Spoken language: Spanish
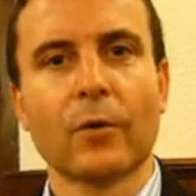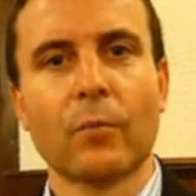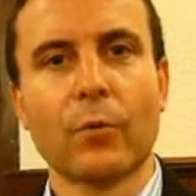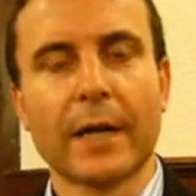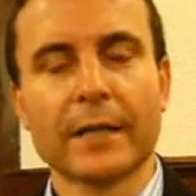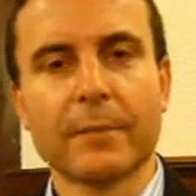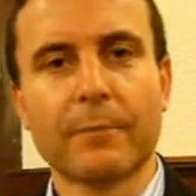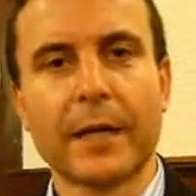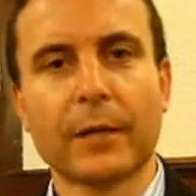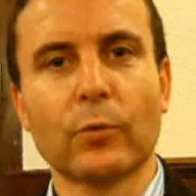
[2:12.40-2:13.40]
con buenas
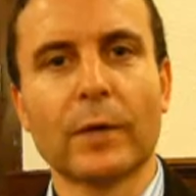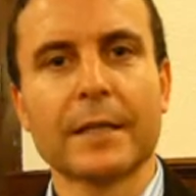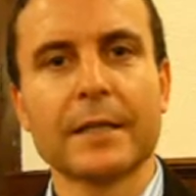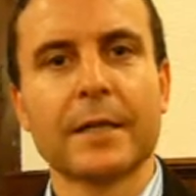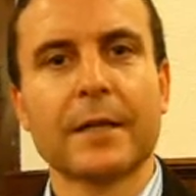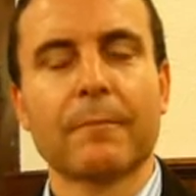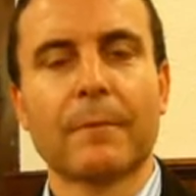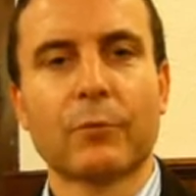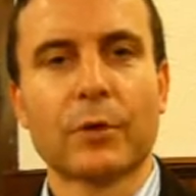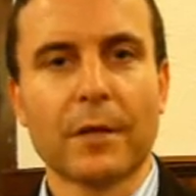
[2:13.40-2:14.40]
temperaturas
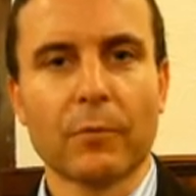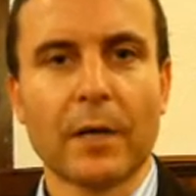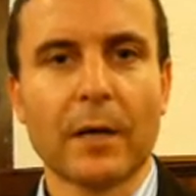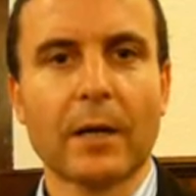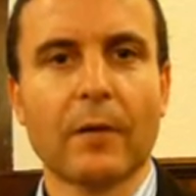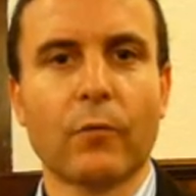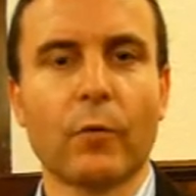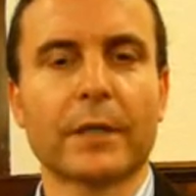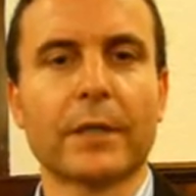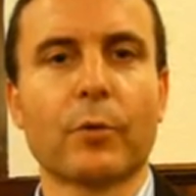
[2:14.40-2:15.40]
Vamos a hacer una
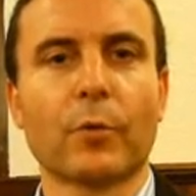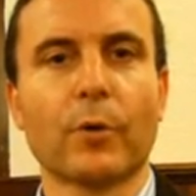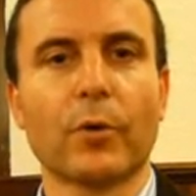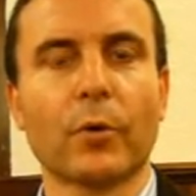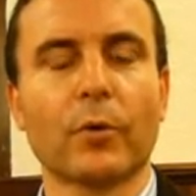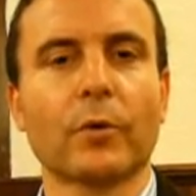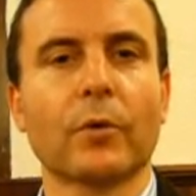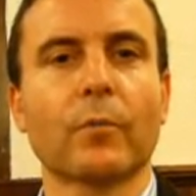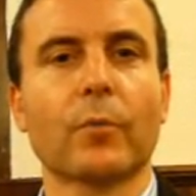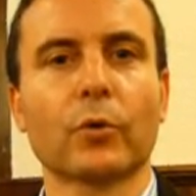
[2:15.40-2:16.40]
fuerte promoción
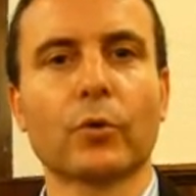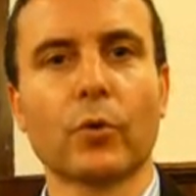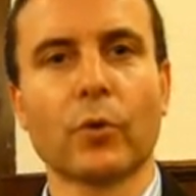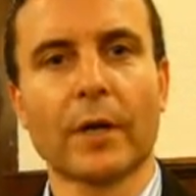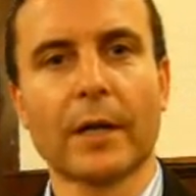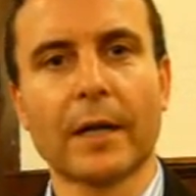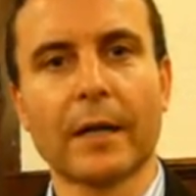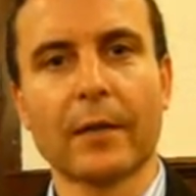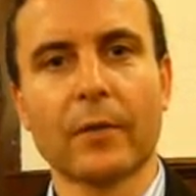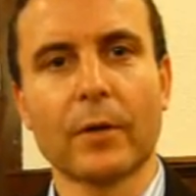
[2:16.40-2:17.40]
por todo lo que es
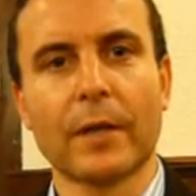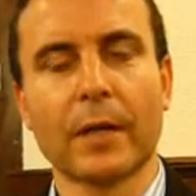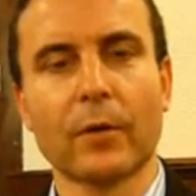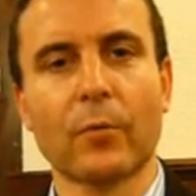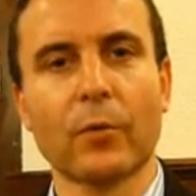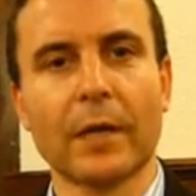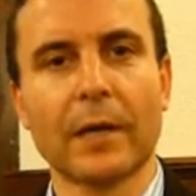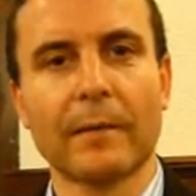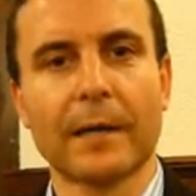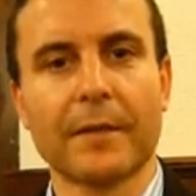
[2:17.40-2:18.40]
la zona de la
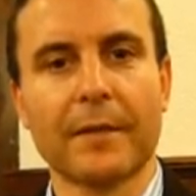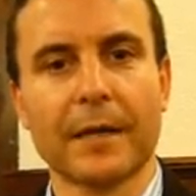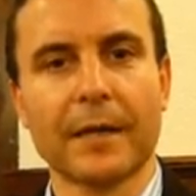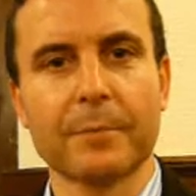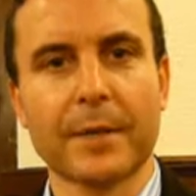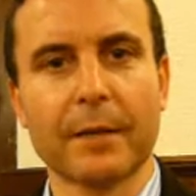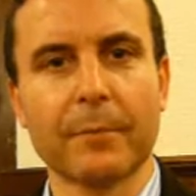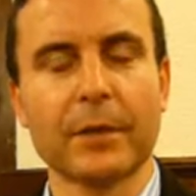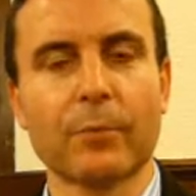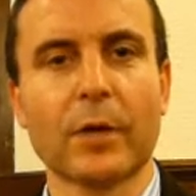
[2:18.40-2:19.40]
comunidad valenciana,
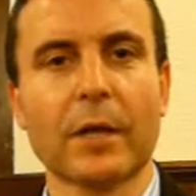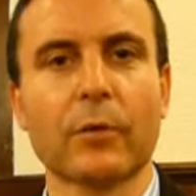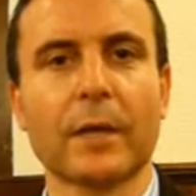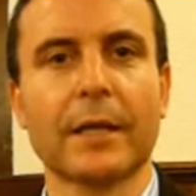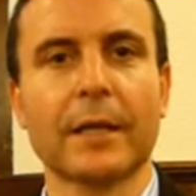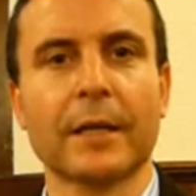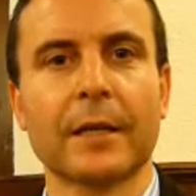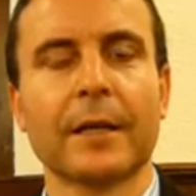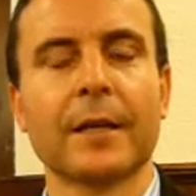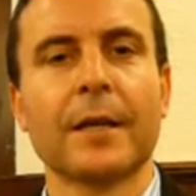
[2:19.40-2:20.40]
especialmente por la zona
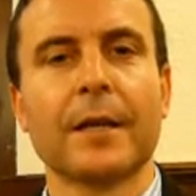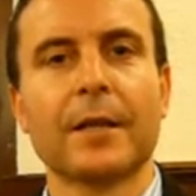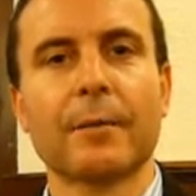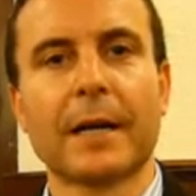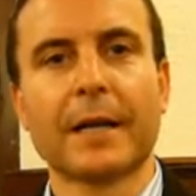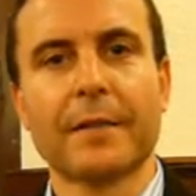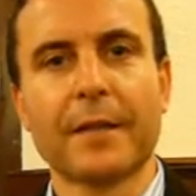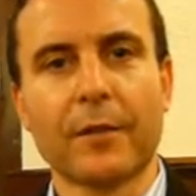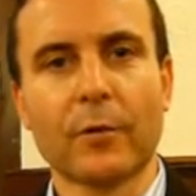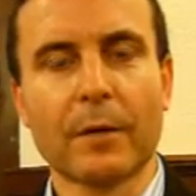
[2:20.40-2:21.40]
de,
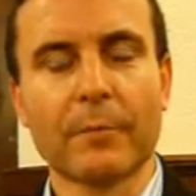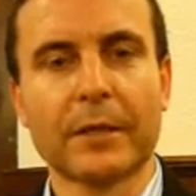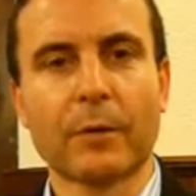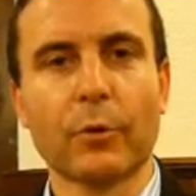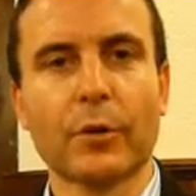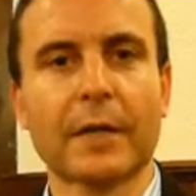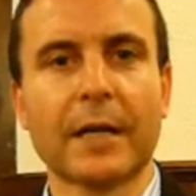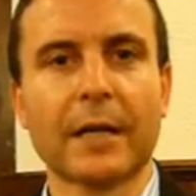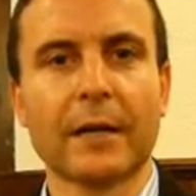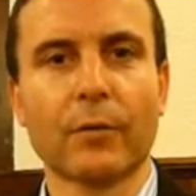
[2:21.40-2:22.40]
Valencia, zona
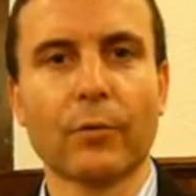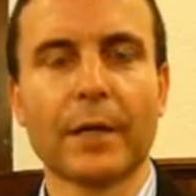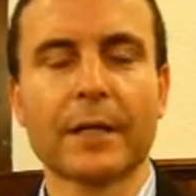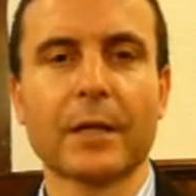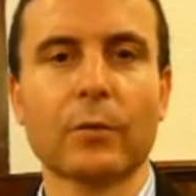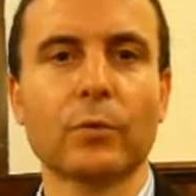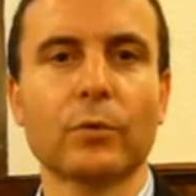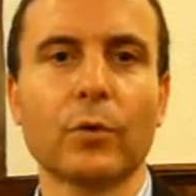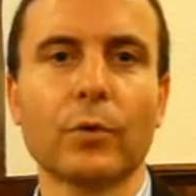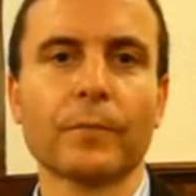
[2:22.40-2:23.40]
metropolitana, zona de
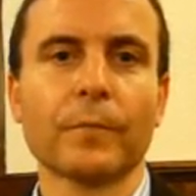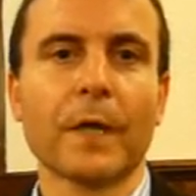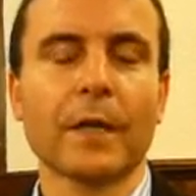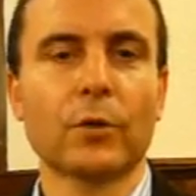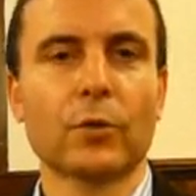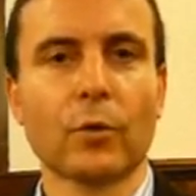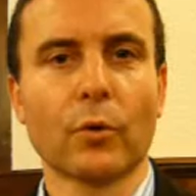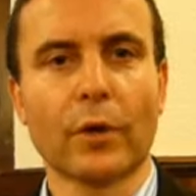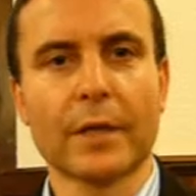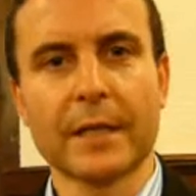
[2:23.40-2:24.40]
Sagunto y todo
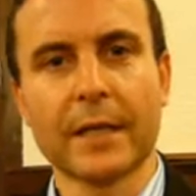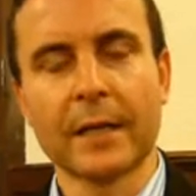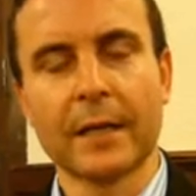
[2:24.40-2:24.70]
lo que es